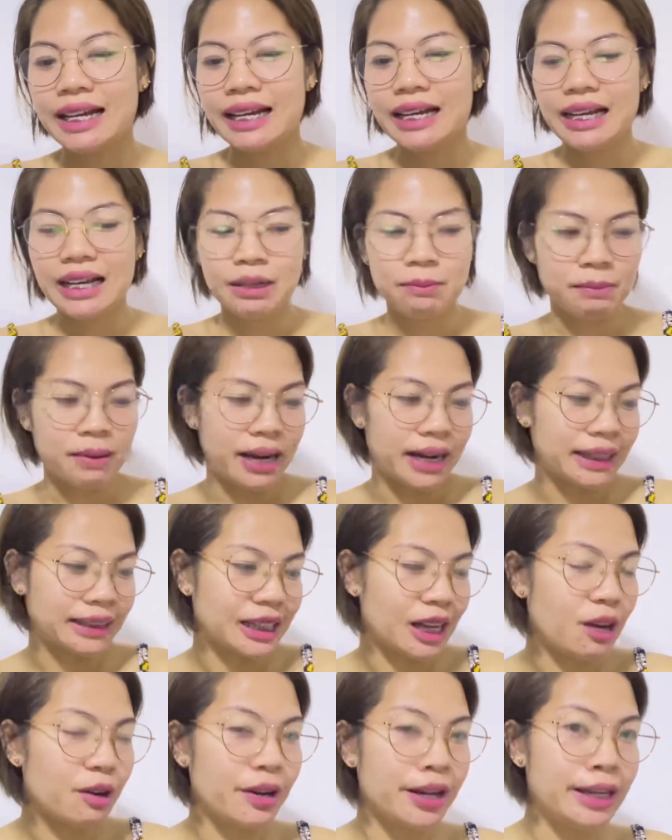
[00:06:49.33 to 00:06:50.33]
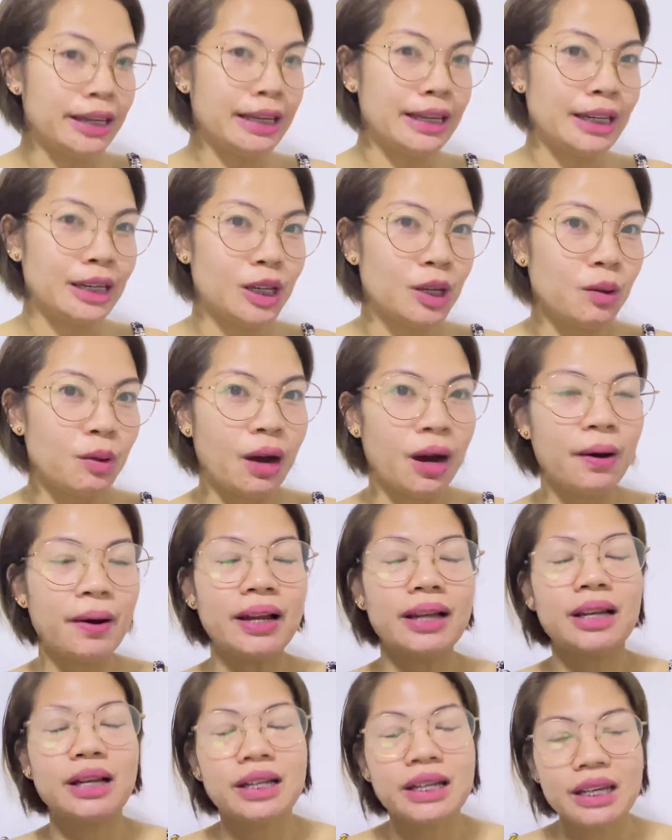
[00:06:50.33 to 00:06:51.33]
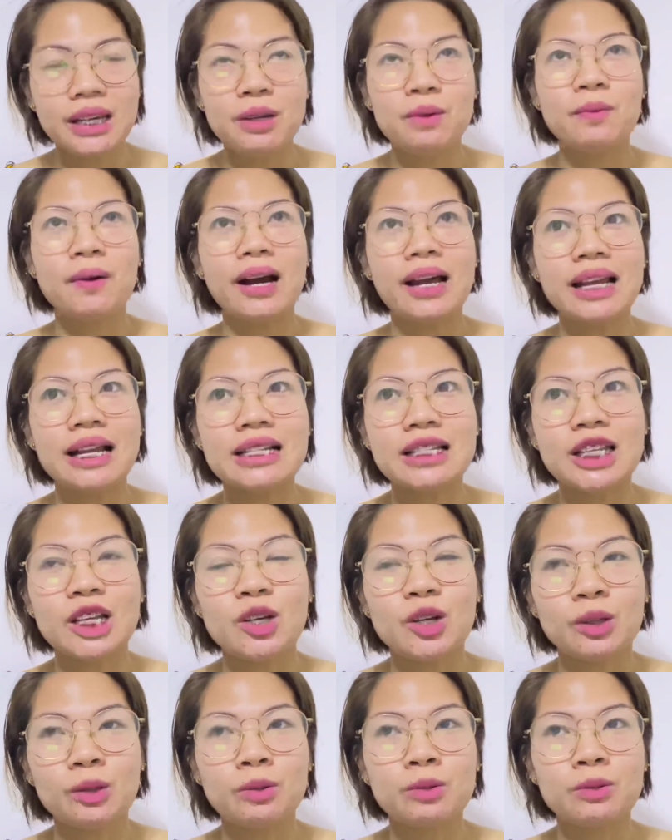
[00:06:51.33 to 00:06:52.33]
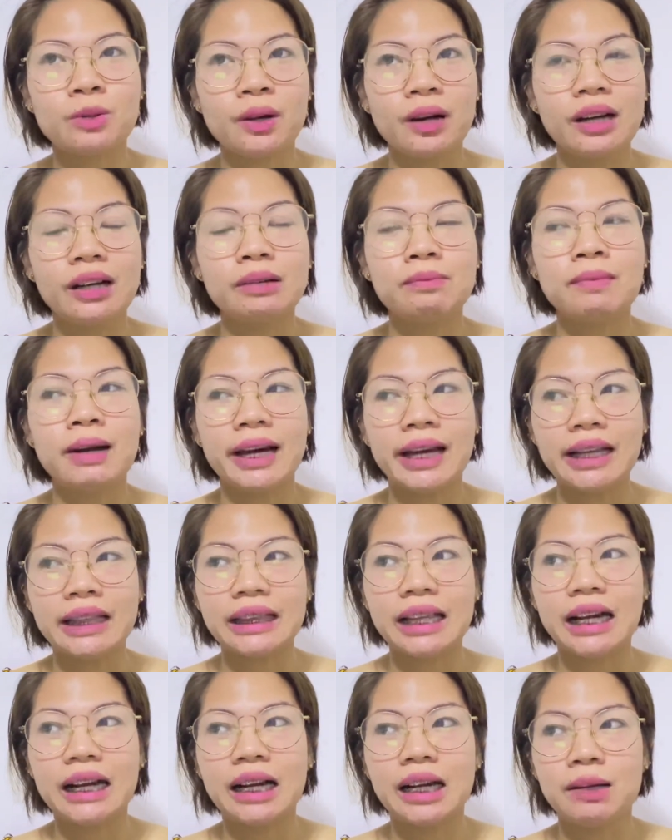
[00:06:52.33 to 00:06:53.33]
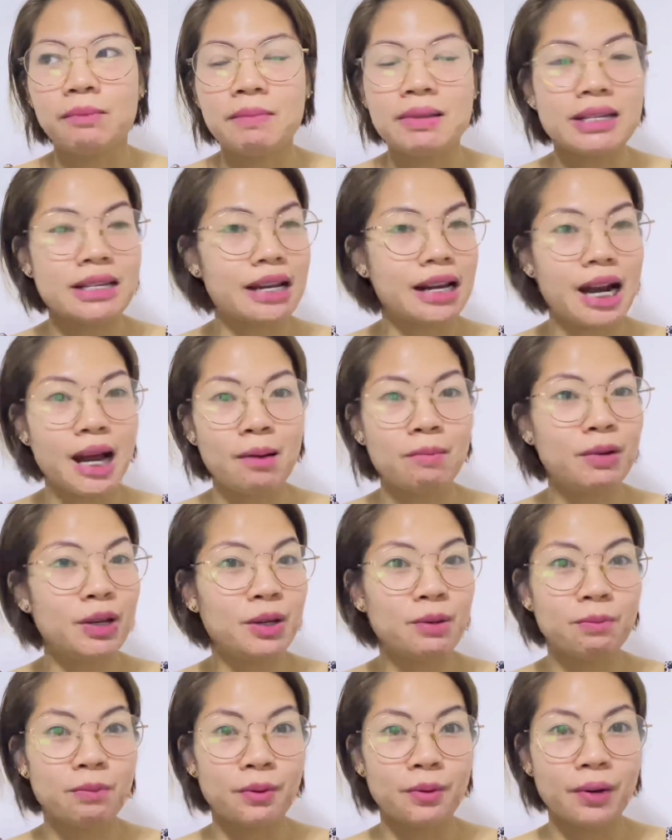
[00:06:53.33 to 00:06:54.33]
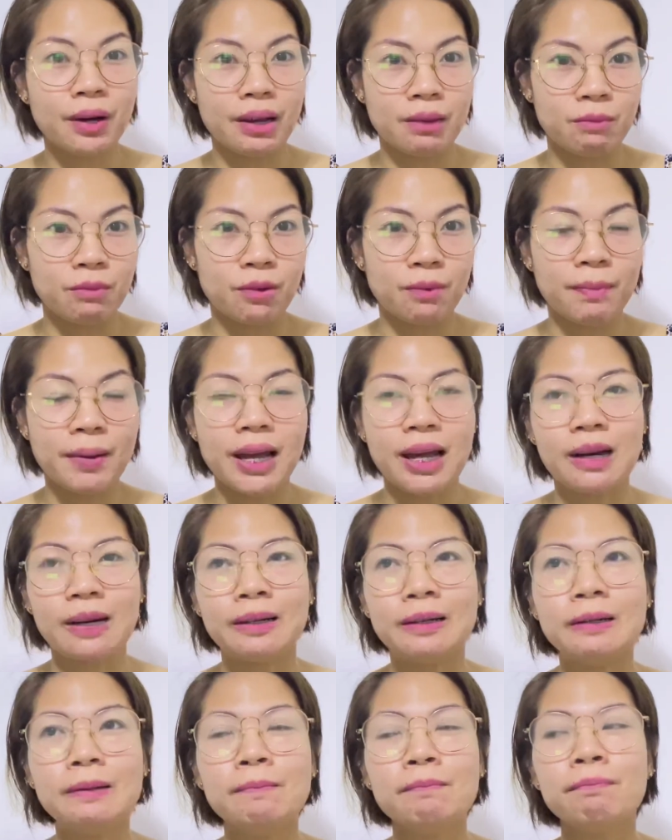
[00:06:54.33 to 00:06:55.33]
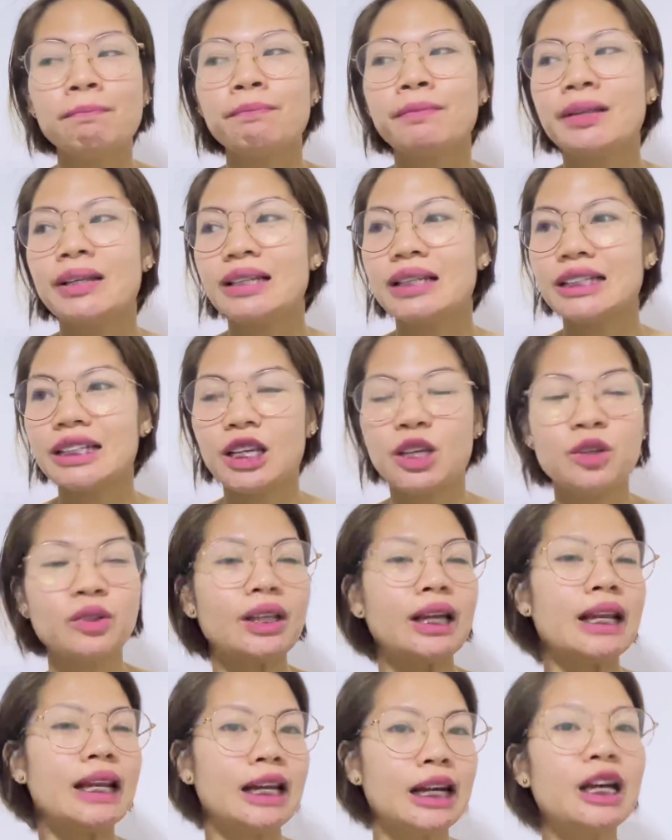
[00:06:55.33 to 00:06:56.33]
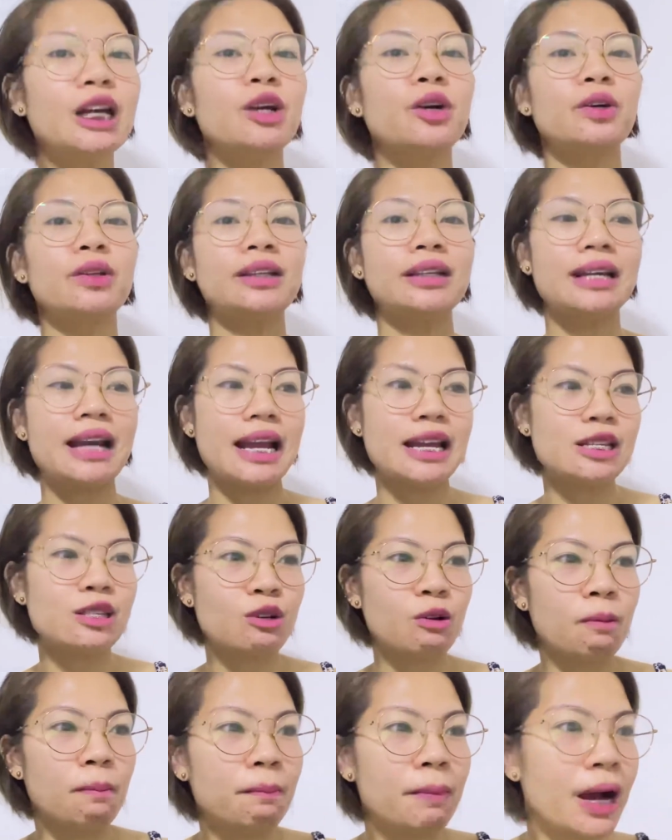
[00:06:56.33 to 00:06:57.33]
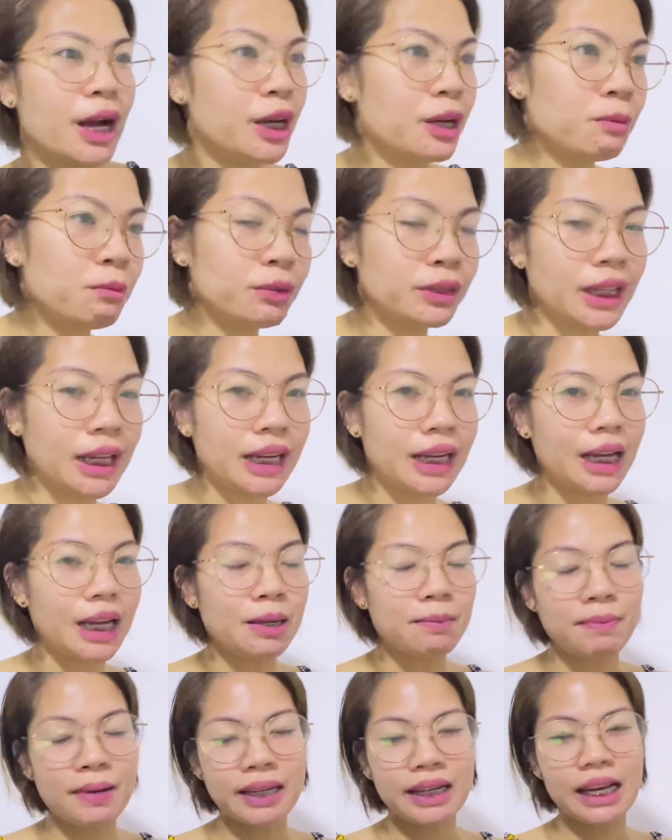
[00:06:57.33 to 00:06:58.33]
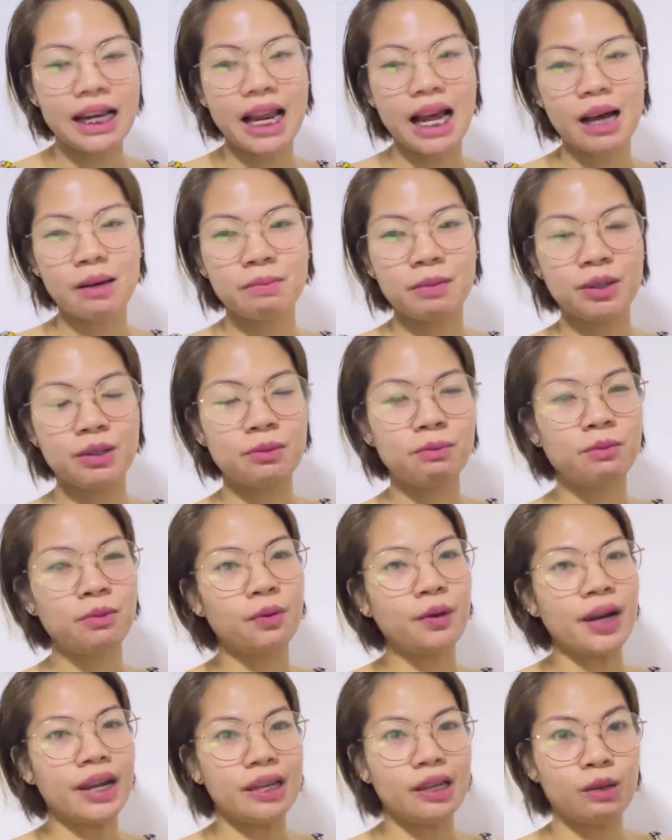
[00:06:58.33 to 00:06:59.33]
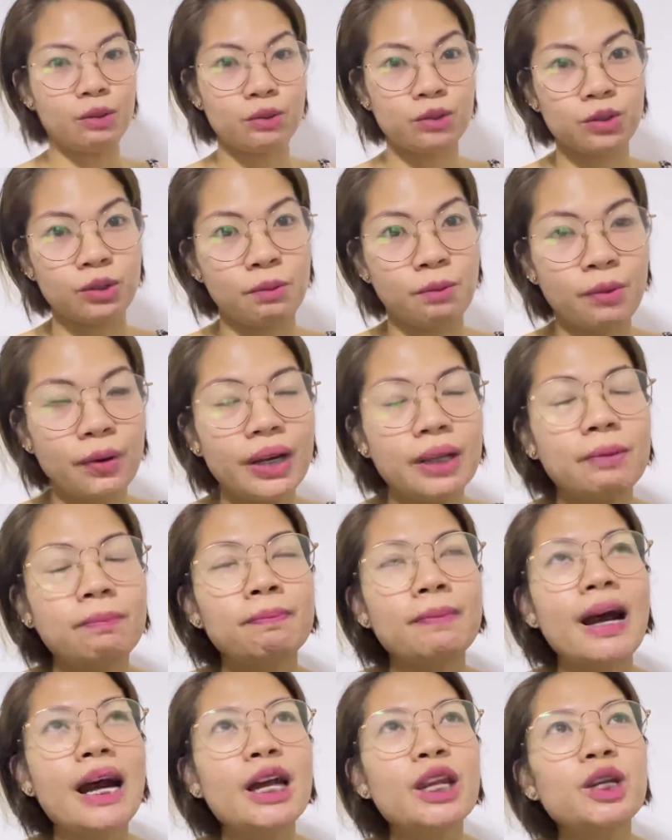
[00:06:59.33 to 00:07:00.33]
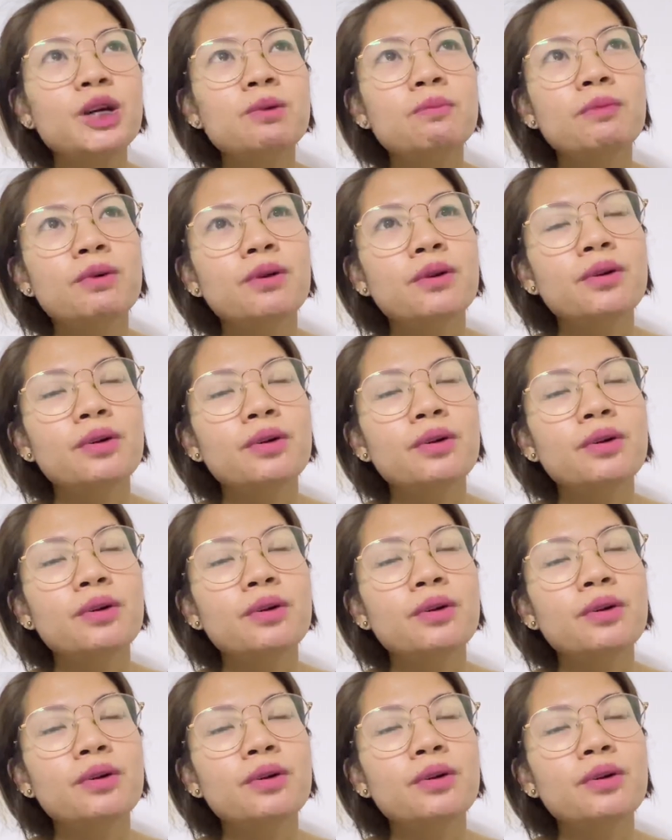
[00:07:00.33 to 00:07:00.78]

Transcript: mga taong hindi naniniwala, naniniwala sa'yo at gusto kang makitang miserable yung buhay mo. Pero Nasa sa'yo talaga yon guys, kung paano mo talaga ipaglalaban yung buhay na gusto mo at paano mo